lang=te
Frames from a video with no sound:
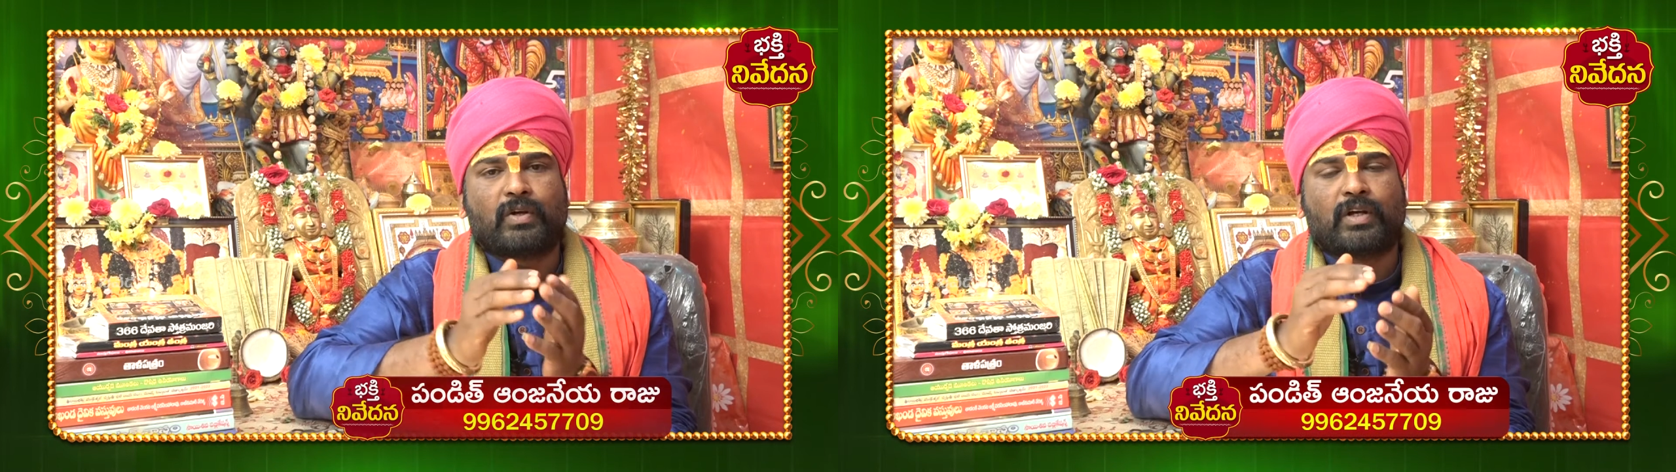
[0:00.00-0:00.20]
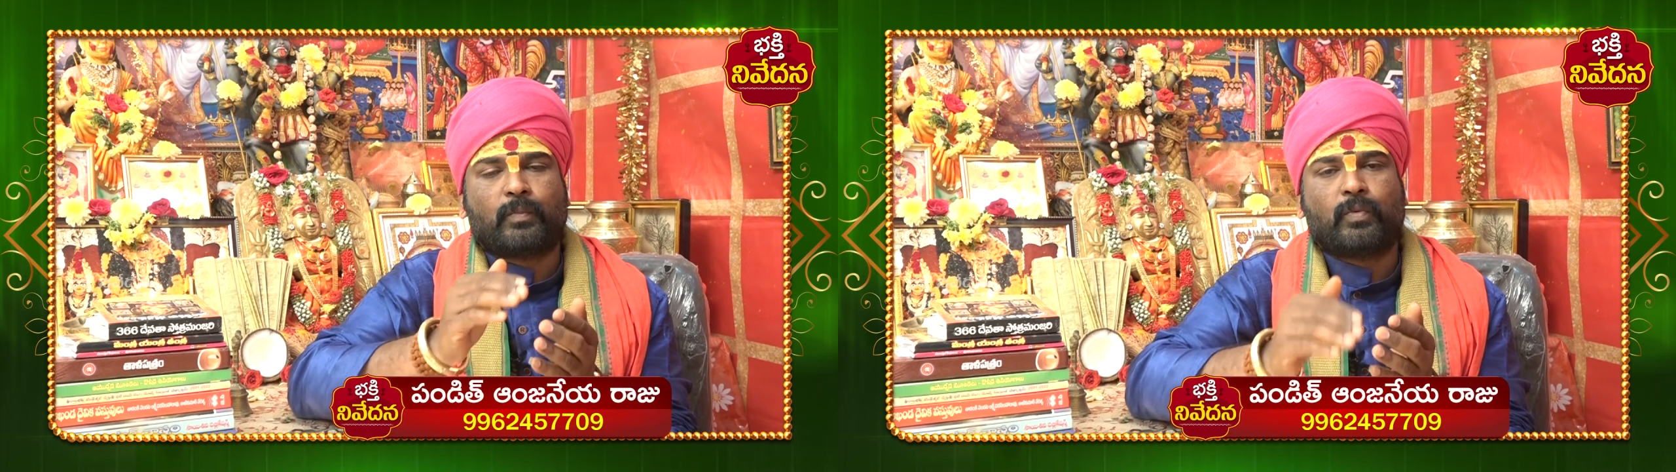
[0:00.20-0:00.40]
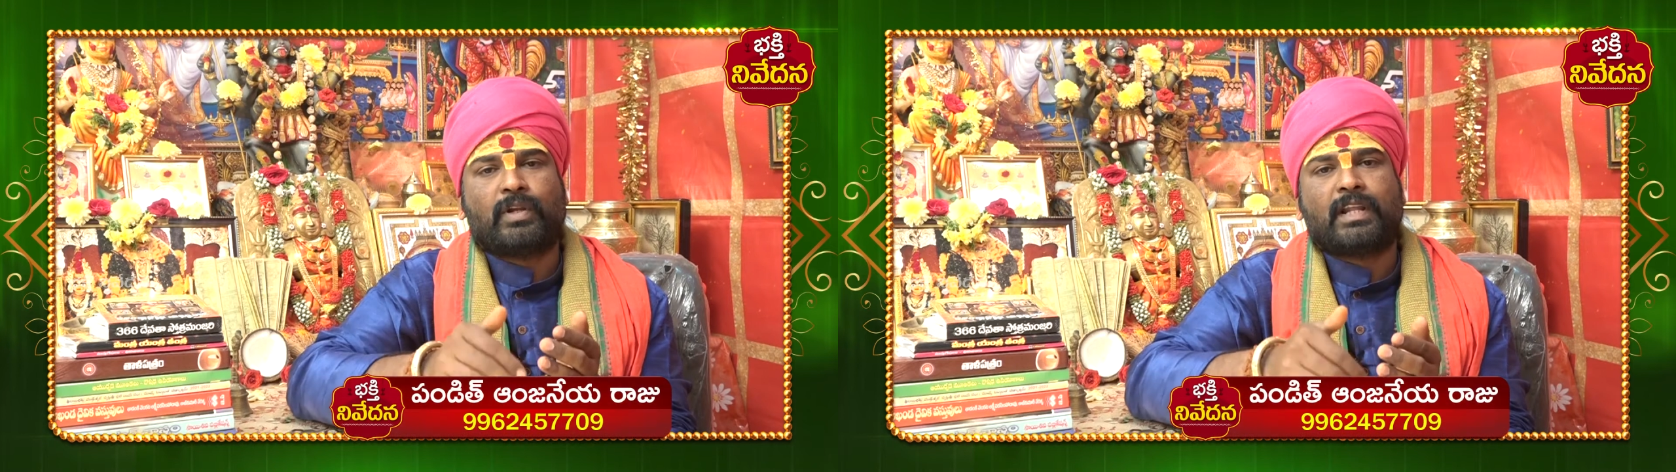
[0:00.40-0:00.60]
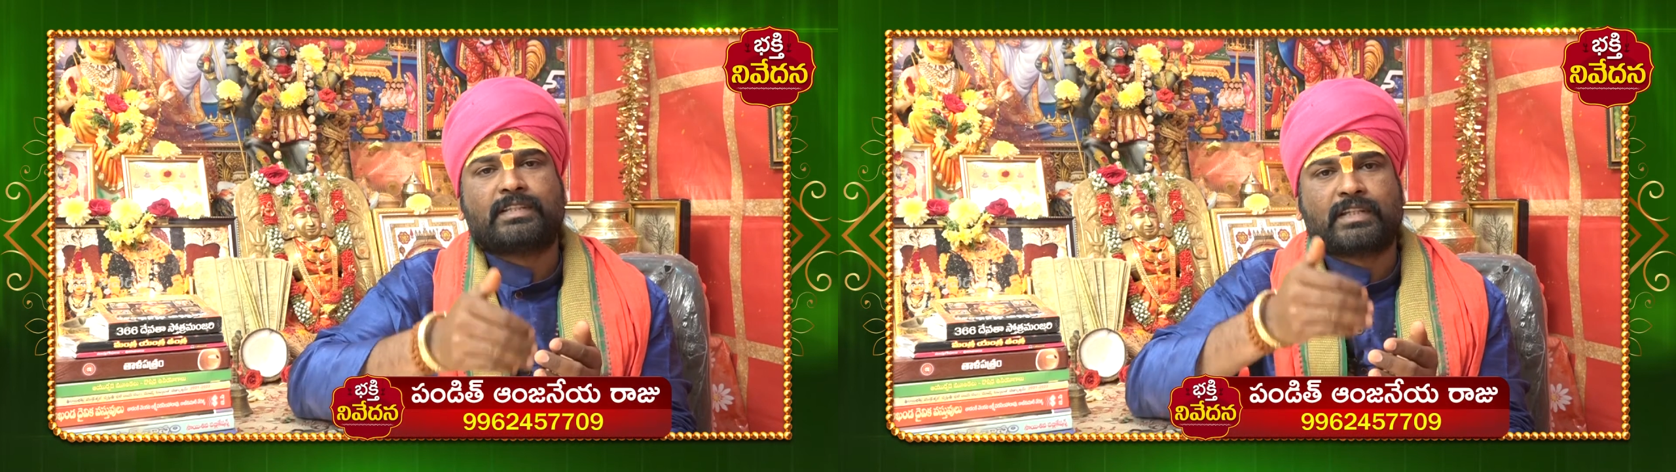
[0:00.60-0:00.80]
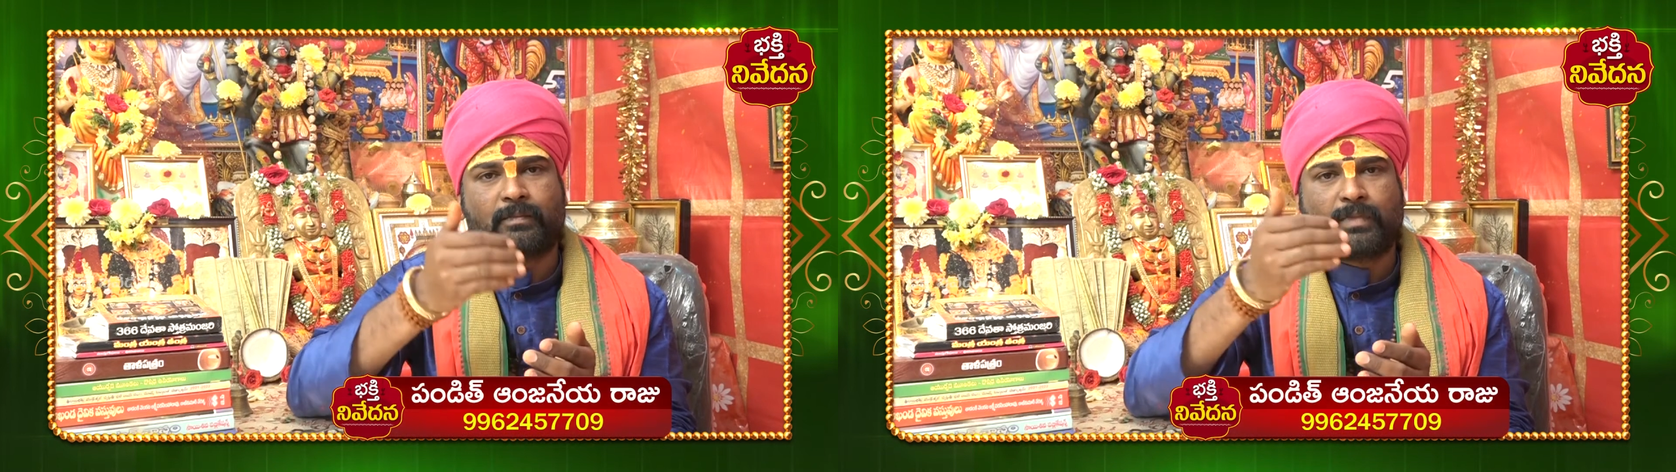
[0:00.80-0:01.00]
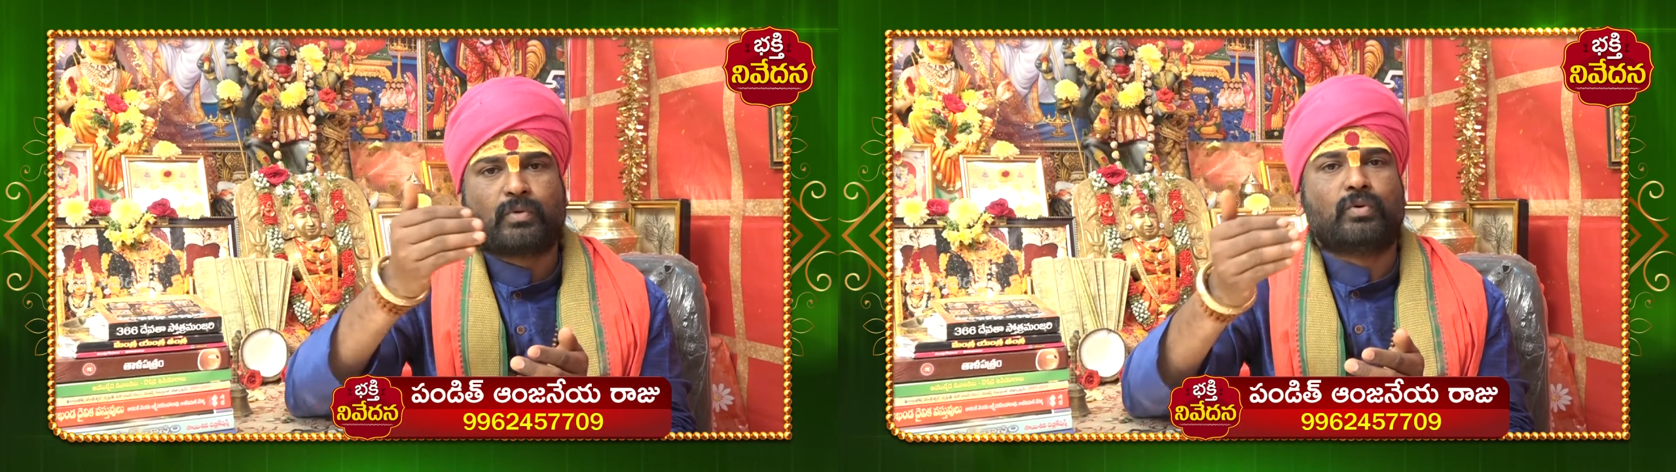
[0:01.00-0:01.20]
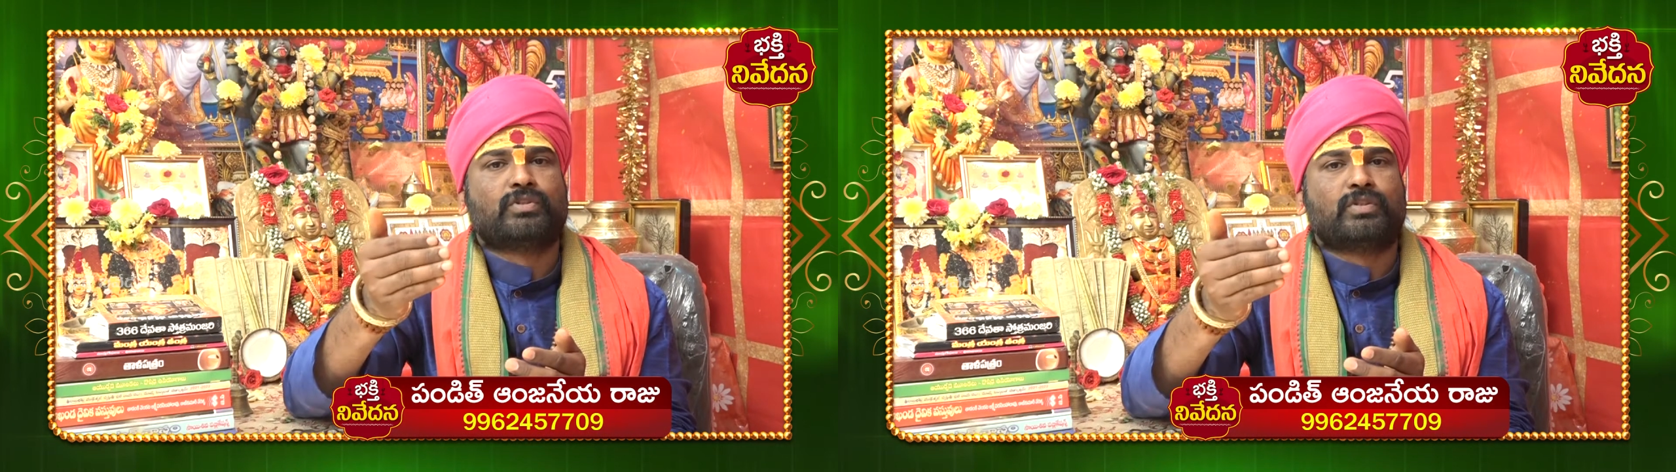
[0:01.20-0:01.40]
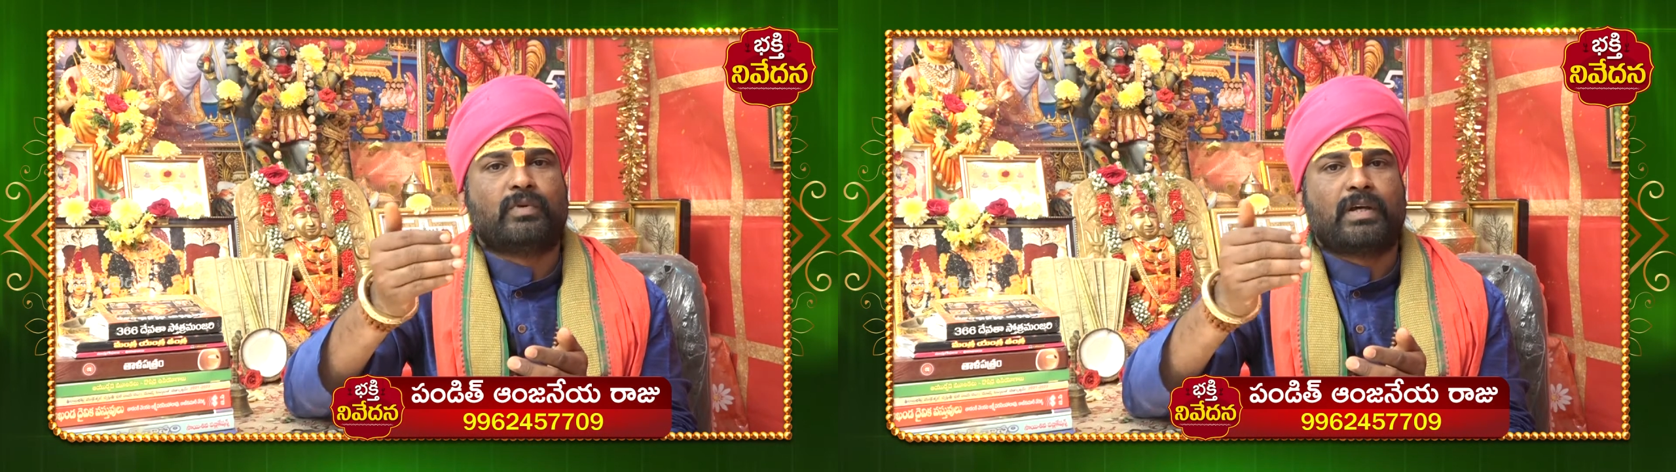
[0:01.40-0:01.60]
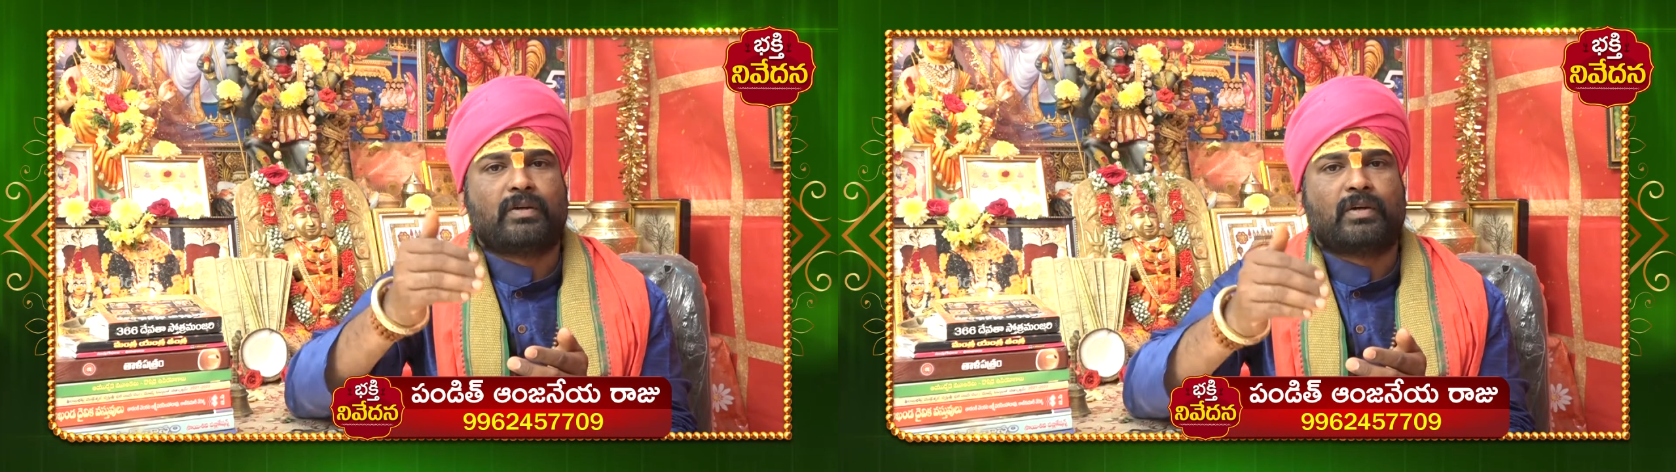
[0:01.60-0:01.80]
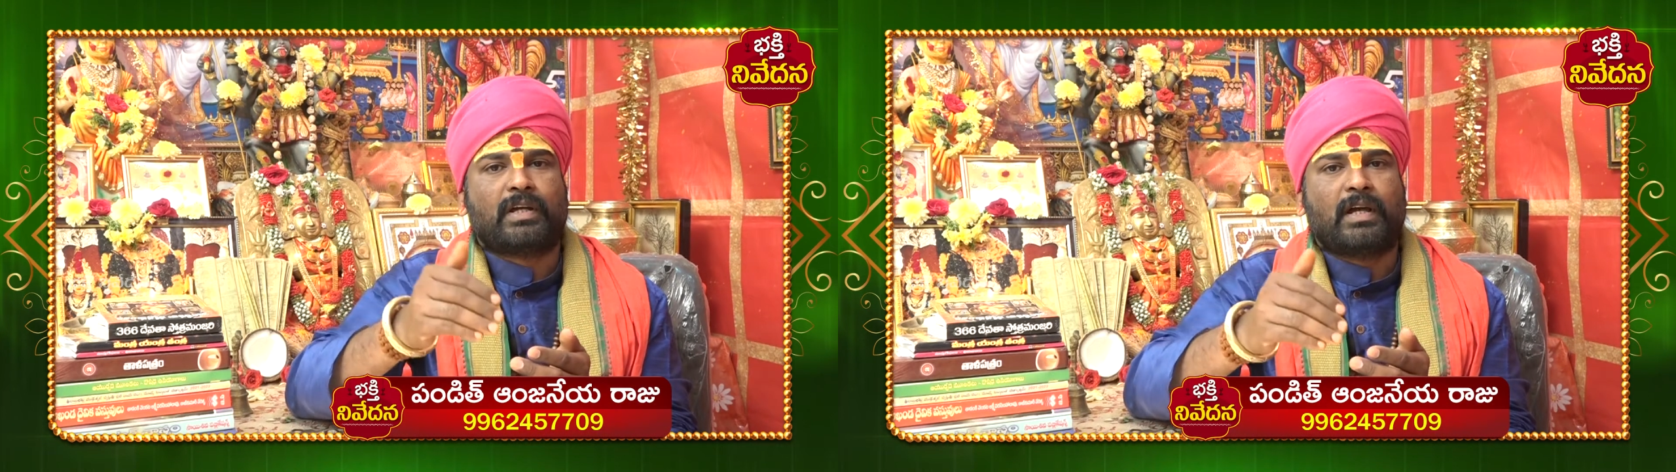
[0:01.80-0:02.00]
యొక్క పునర్జన్మ కోసం వారి
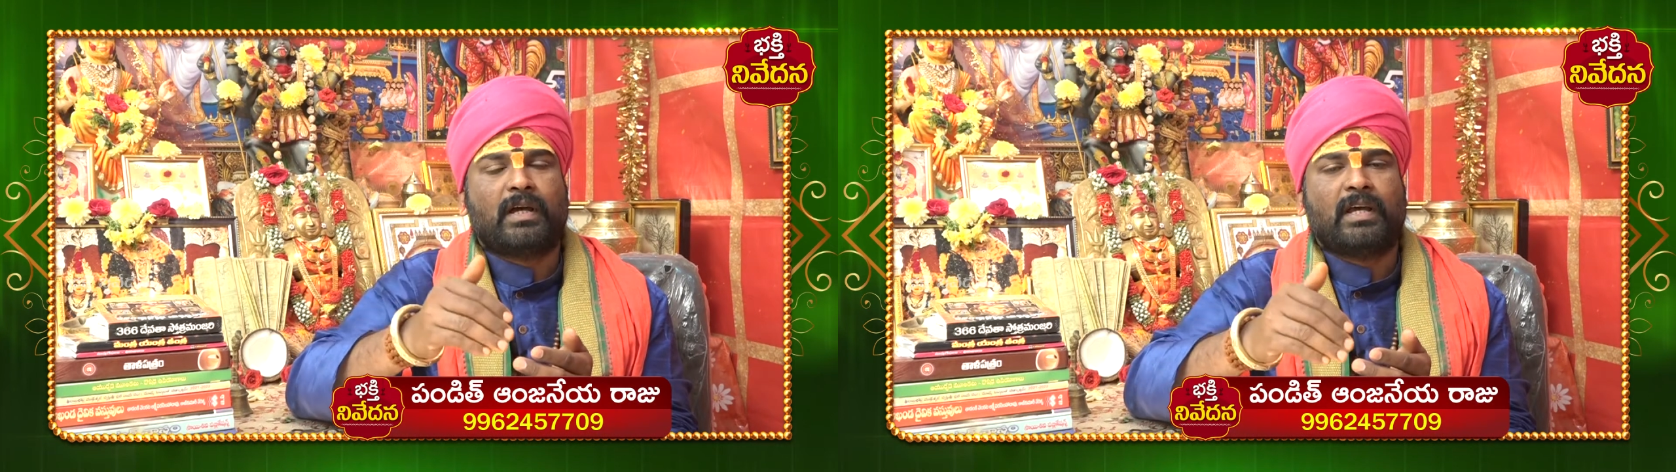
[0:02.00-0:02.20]
యొక్క